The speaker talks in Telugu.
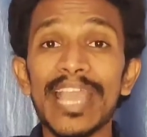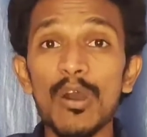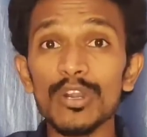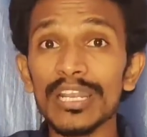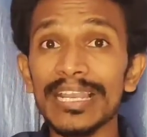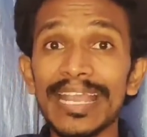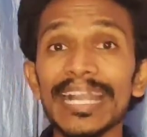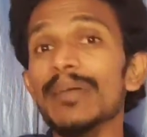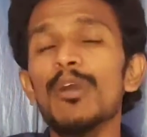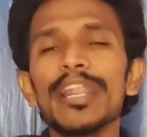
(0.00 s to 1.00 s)
దేవుడు
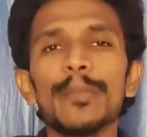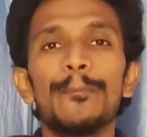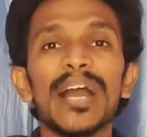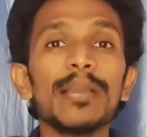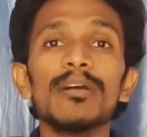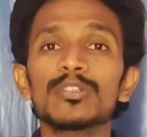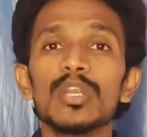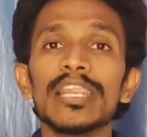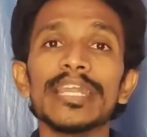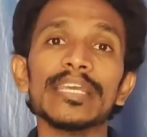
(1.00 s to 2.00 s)
లేడమో అనే
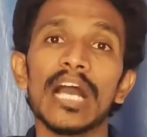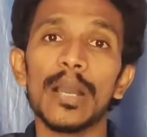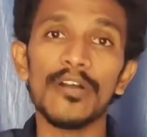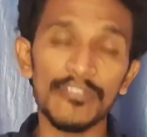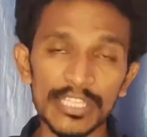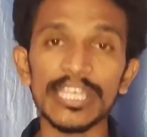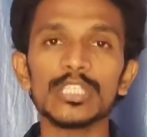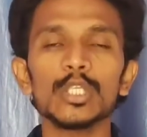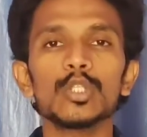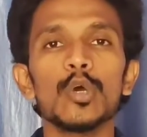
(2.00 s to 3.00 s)
భయభక్తులు లేని
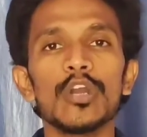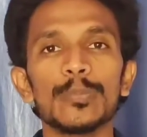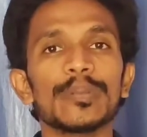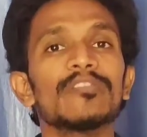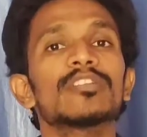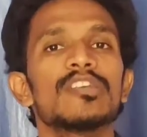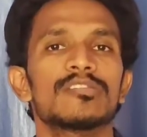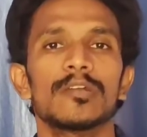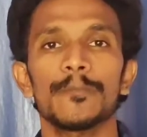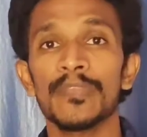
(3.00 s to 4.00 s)
అవిధేతతో వాడు
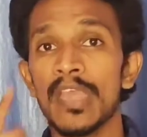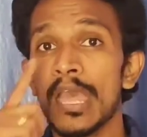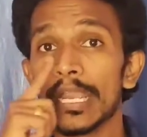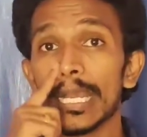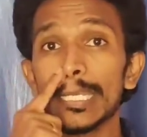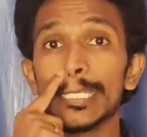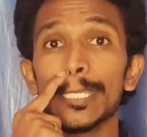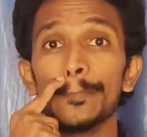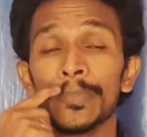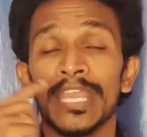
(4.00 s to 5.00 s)
ప్రవర్తిస్తారు కానీ